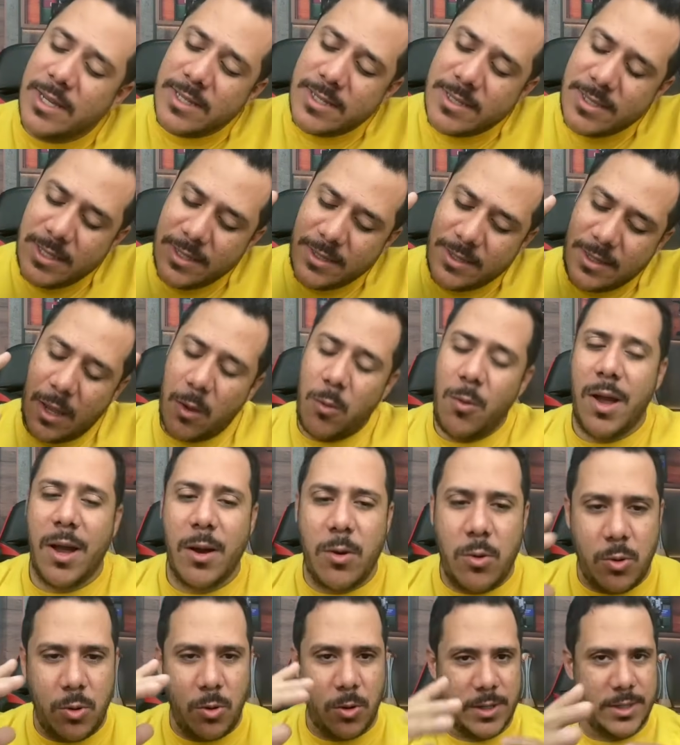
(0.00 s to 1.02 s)
Se tem uma
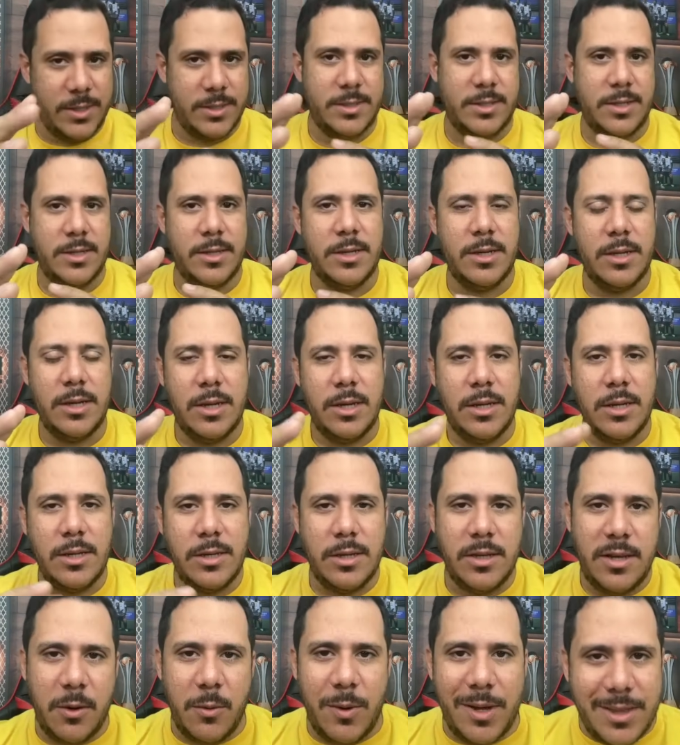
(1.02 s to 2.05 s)
coisa
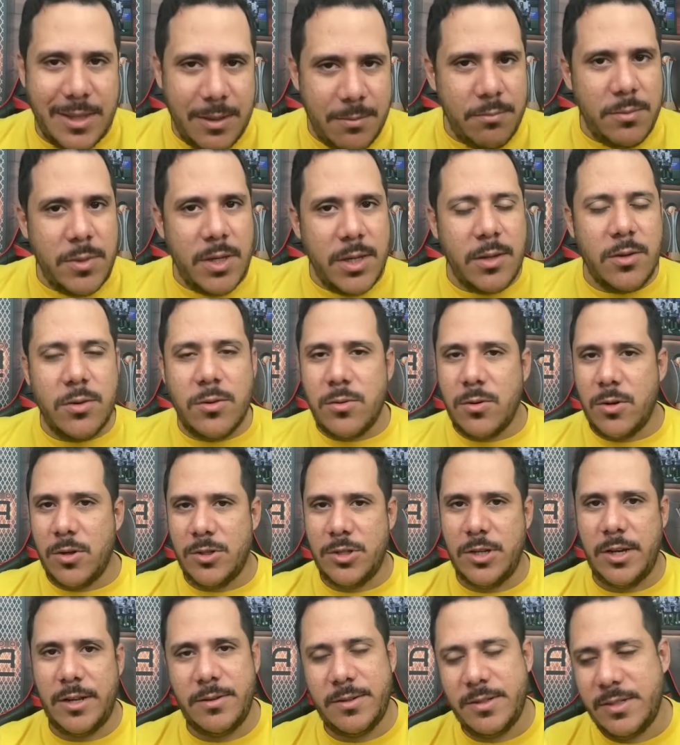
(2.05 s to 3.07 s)
que eu admiro no
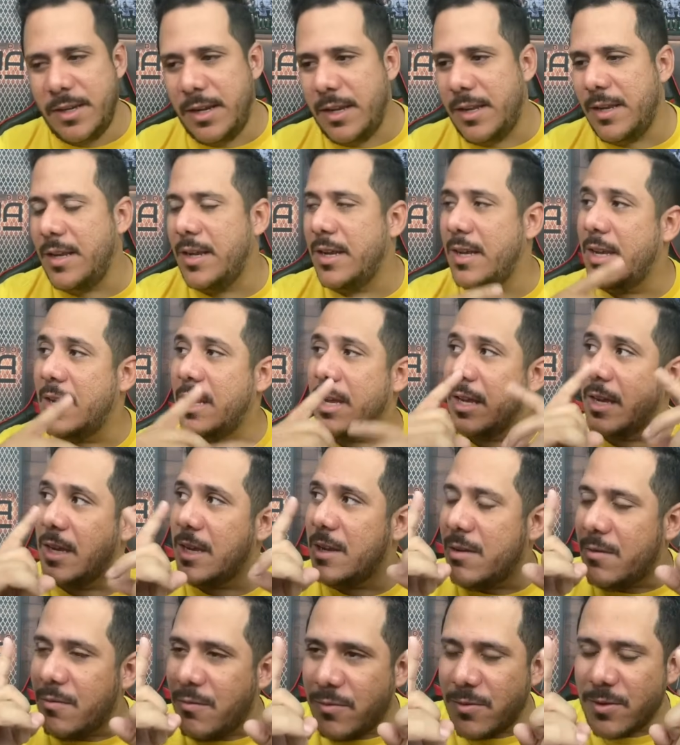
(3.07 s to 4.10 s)
Rogério Ceni
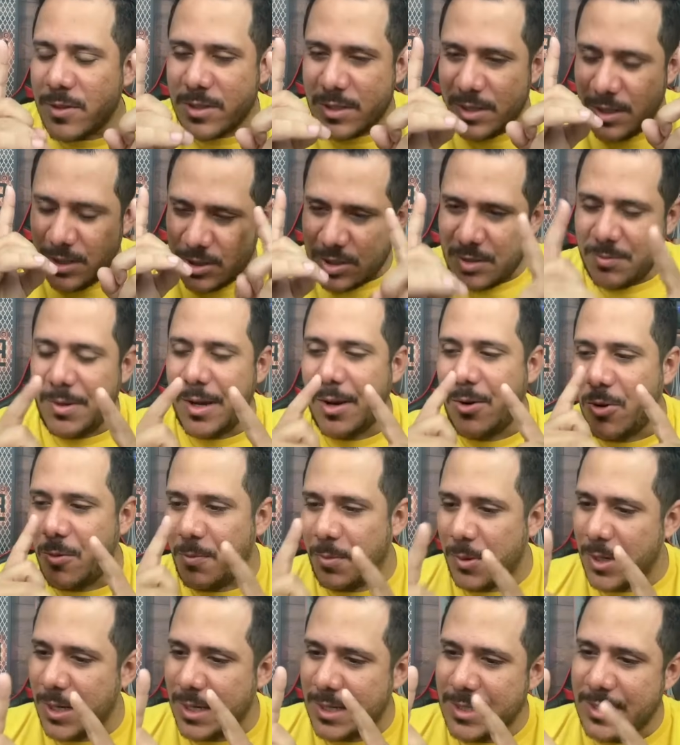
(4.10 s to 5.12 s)
e vocês que me
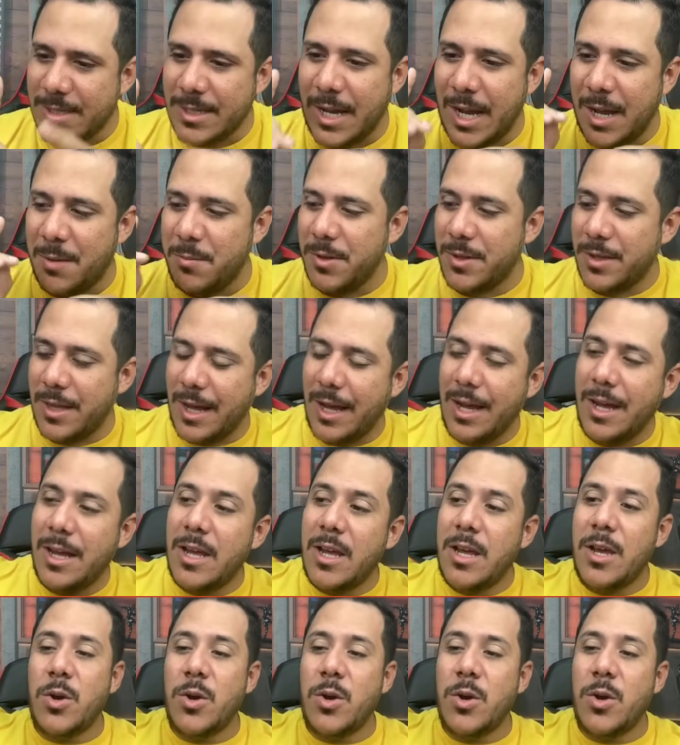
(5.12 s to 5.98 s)
acompanham aqui sabem, tá?